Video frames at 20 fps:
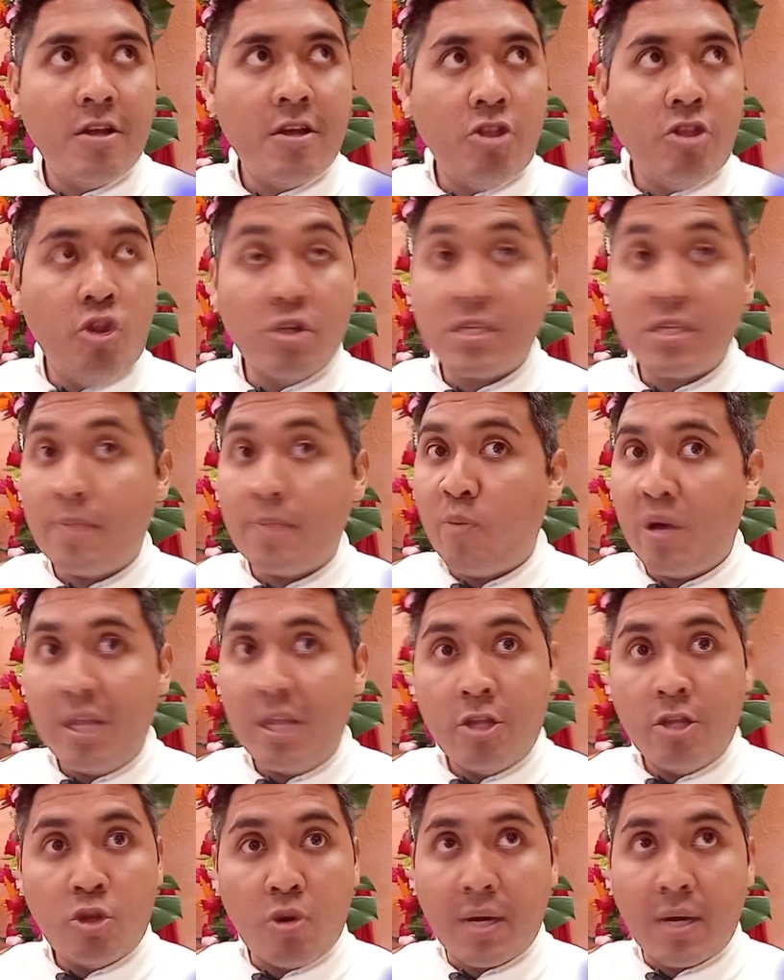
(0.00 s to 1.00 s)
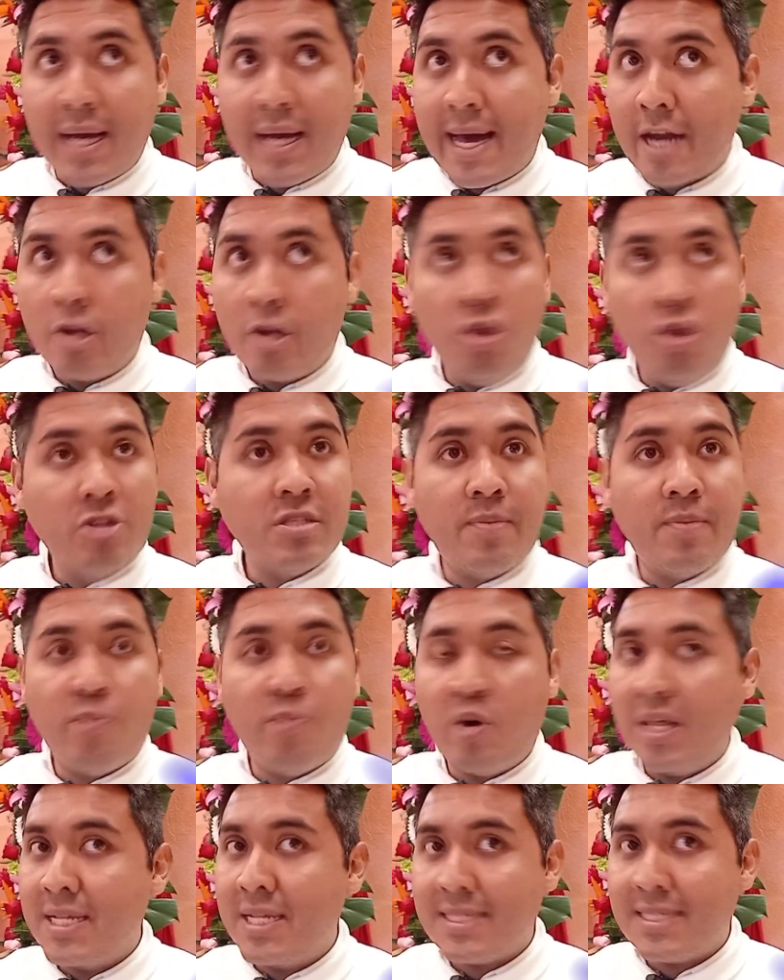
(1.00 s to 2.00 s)
no se pueden tocar, no se
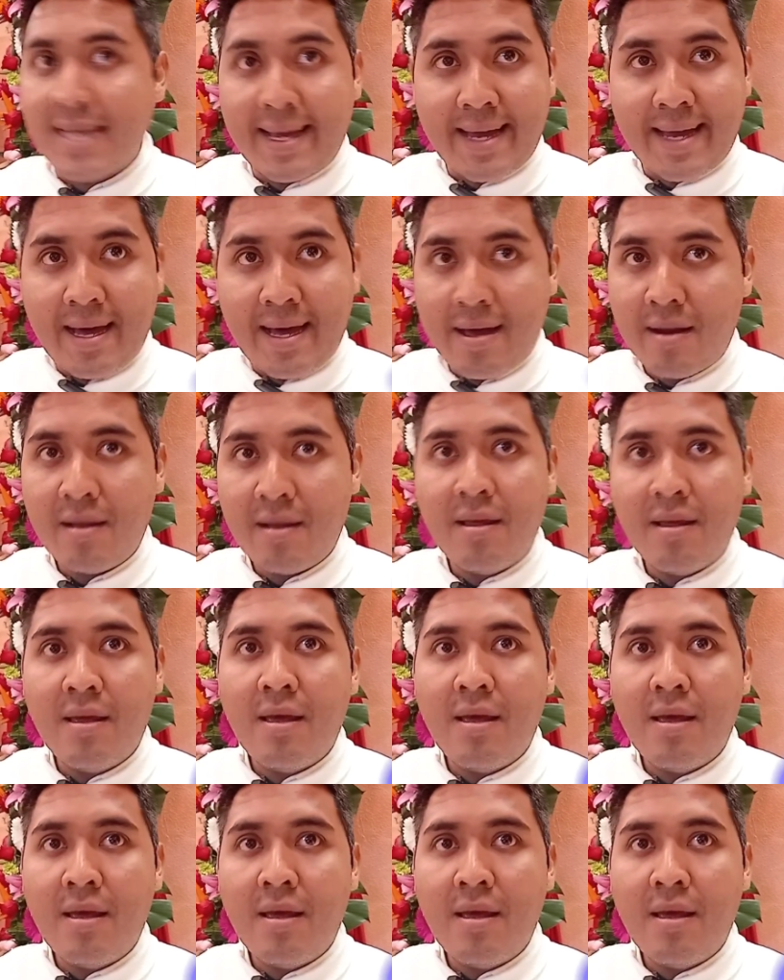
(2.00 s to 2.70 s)
pueden sacar